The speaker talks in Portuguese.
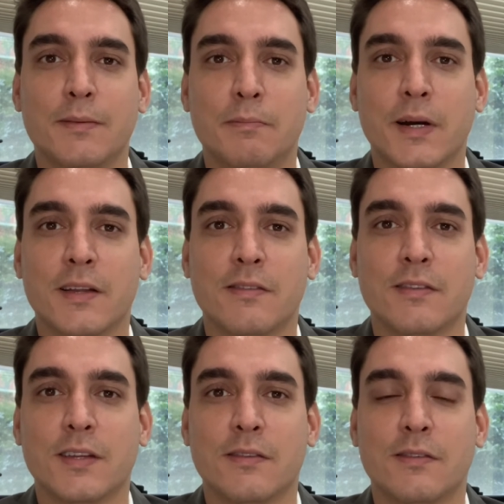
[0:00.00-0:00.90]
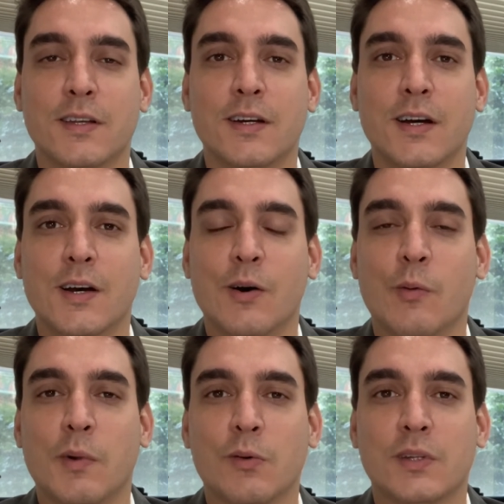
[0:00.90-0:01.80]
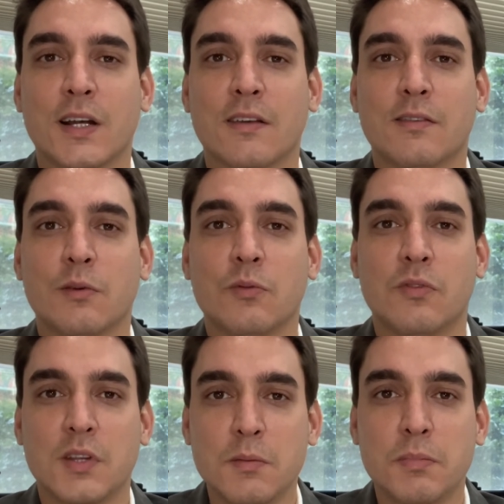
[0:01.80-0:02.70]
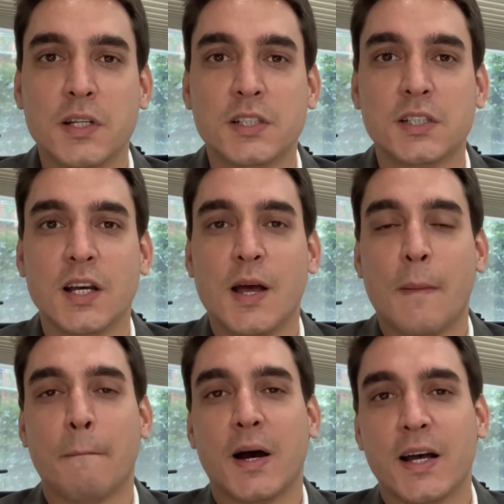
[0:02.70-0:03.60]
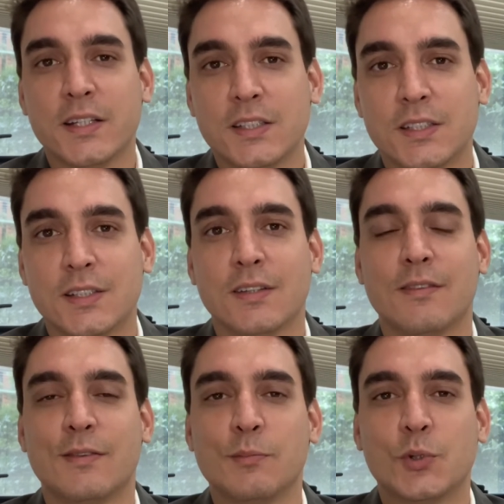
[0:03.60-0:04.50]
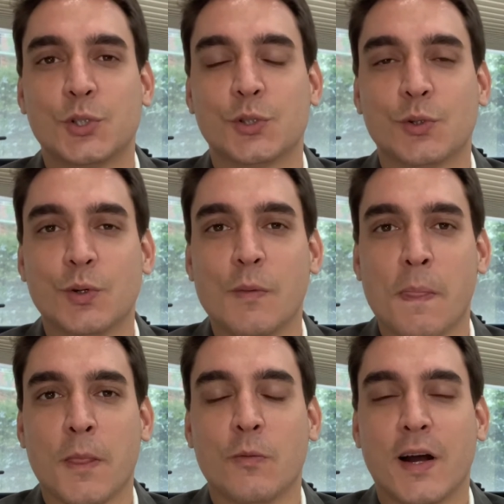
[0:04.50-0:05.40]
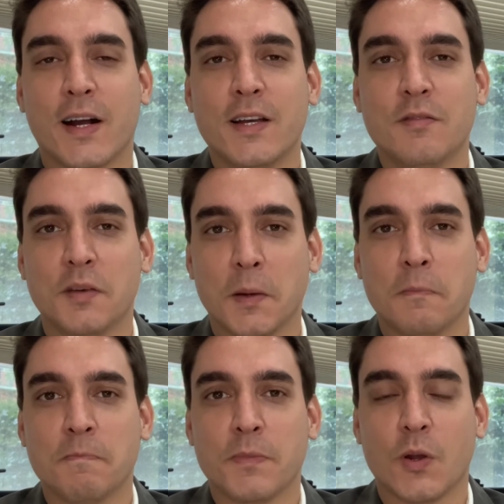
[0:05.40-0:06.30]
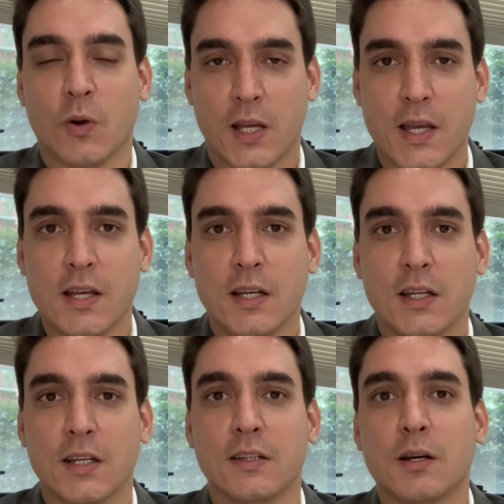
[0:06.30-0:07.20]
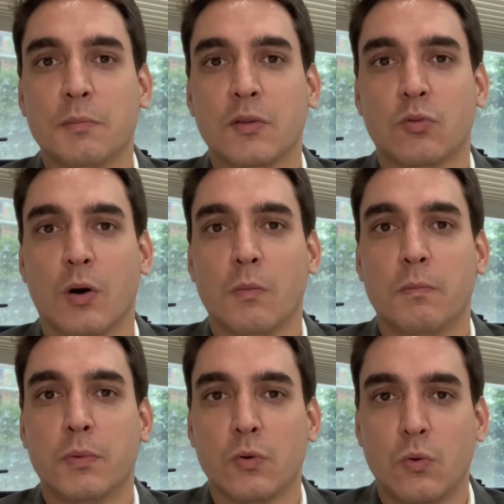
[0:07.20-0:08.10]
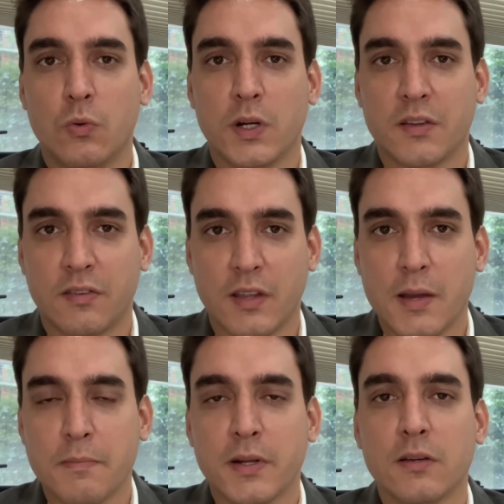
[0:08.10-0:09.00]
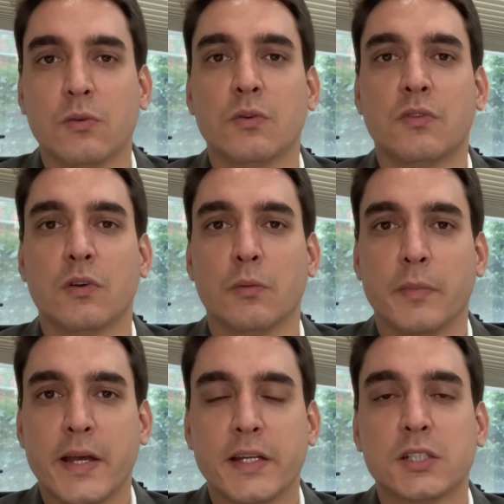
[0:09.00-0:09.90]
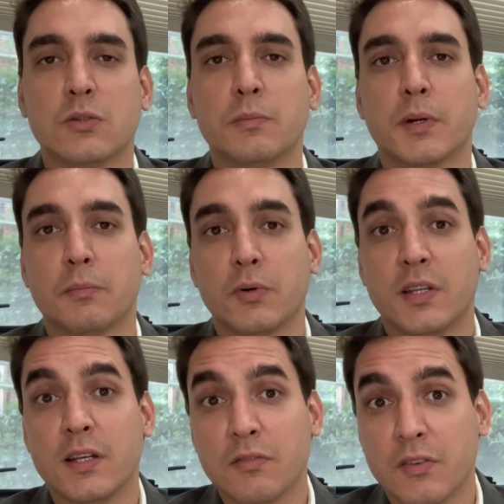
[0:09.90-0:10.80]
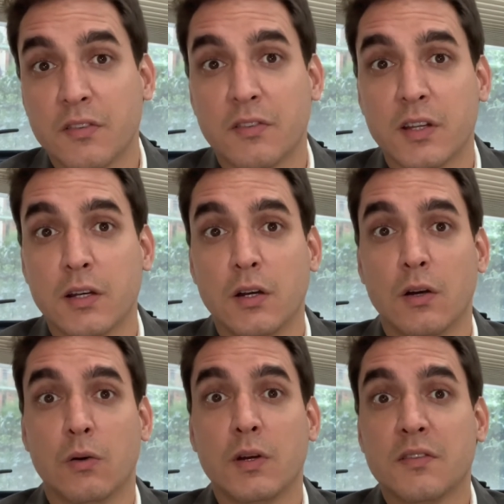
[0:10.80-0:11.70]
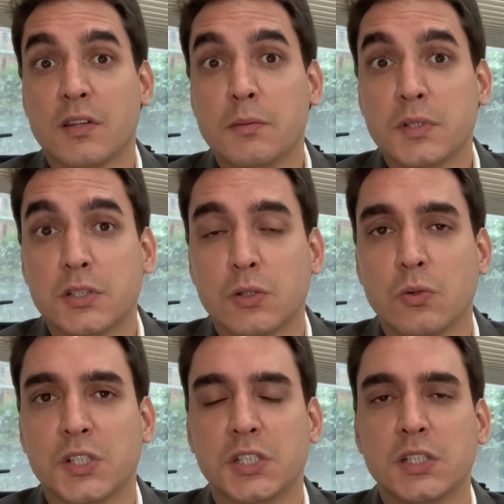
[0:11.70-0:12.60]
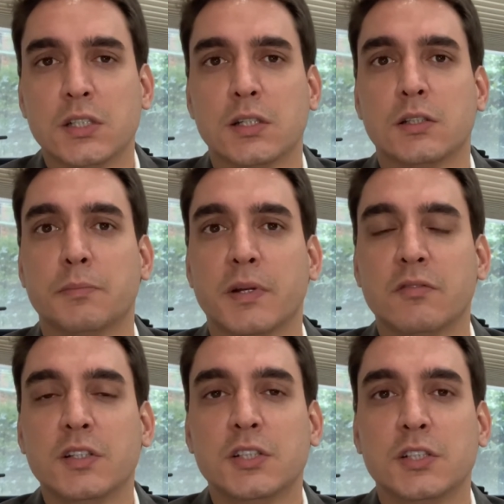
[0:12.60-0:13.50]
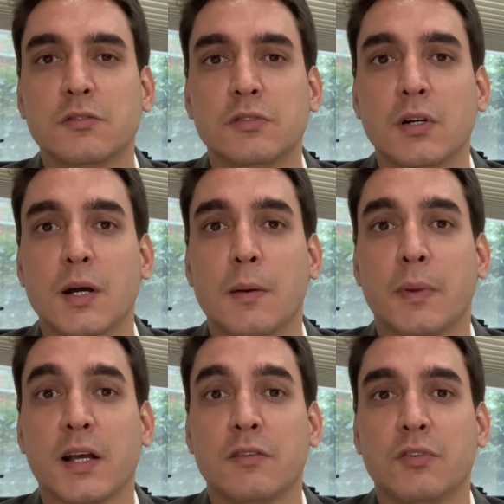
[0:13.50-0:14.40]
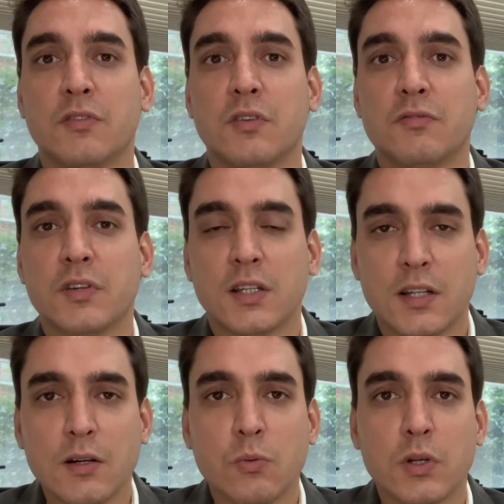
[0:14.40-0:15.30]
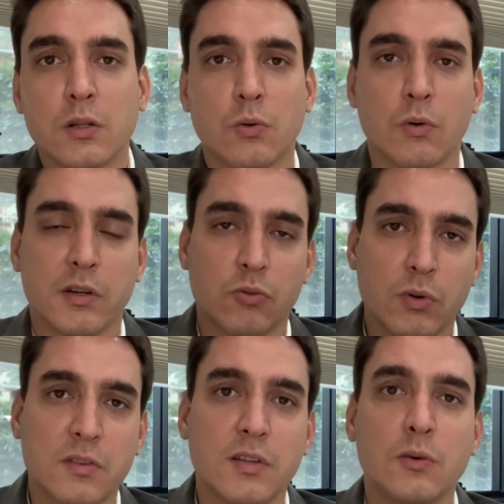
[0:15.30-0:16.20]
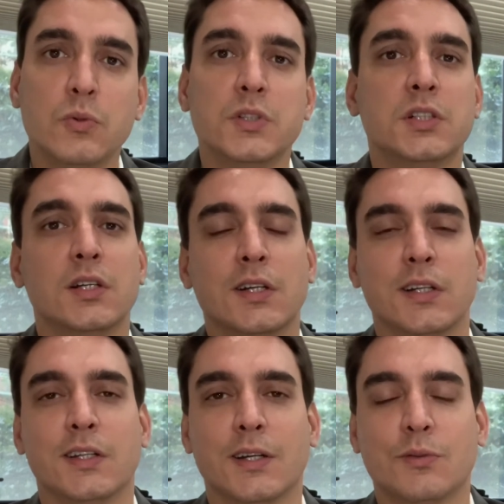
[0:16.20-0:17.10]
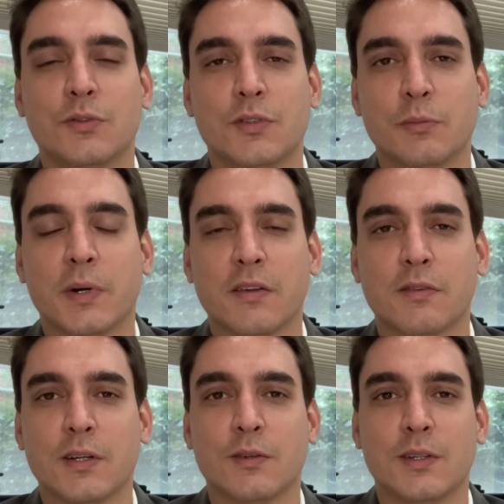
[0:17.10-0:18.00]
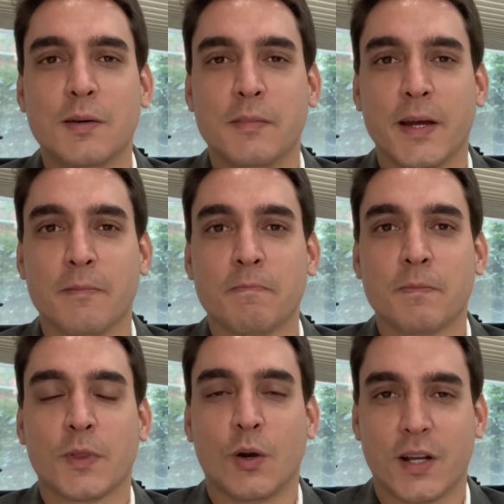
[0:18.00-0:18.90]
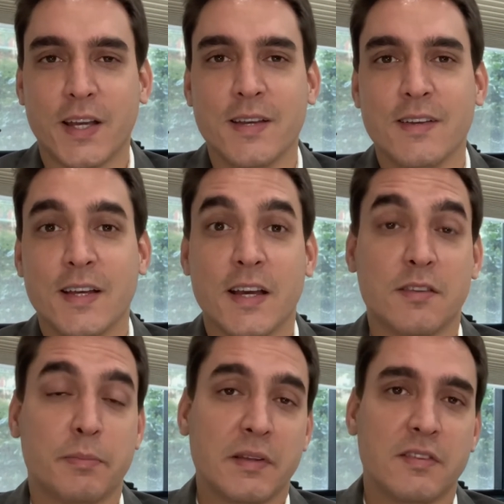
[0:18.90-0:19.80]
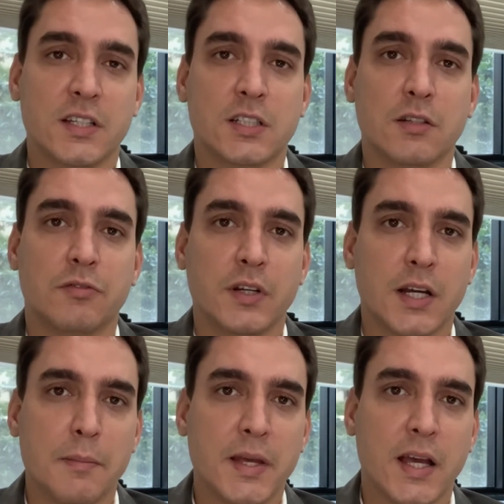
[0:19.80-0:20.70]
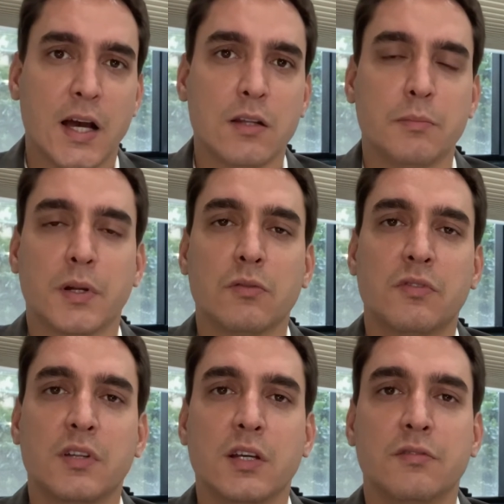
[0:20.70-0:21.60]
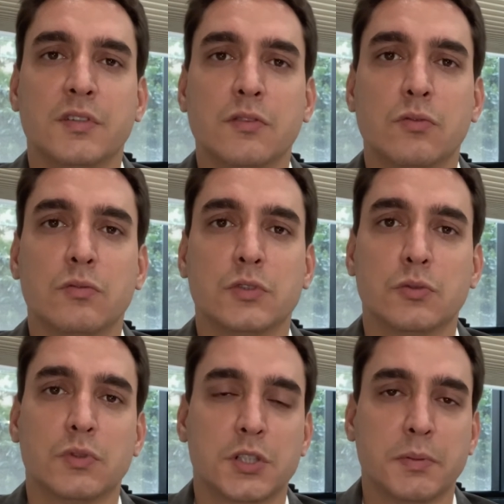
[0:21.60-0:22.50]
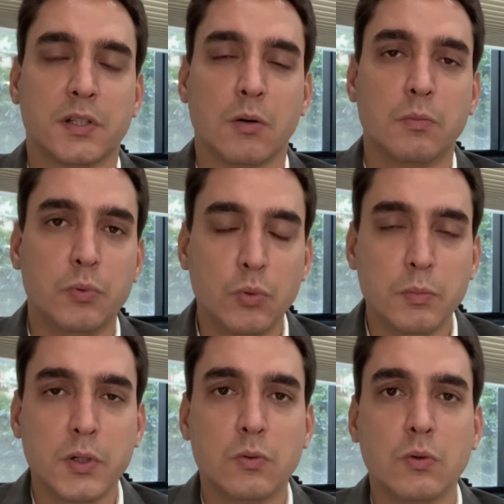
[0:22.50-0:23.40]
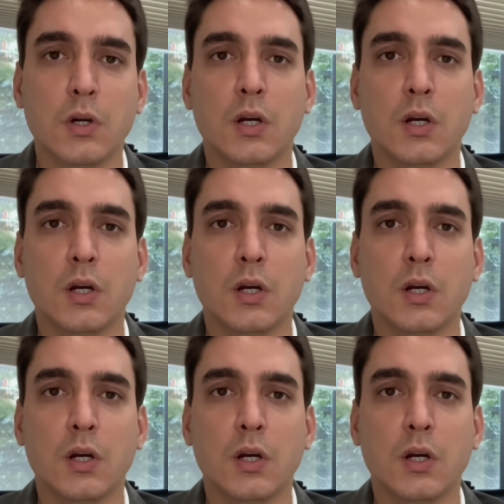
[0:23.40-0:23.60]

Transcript: parecia ser uma alteração simples, mas que se mostrou um HIV, ok? Então, pessoal, procure sempre o seu médico para poder fazer exames de rotina, de preventivo, para que você fique tranquilo com a sua saúde e a do seu parceiro também ok? Esse paciente ele foi encaminhado para um serviço de um hospital público.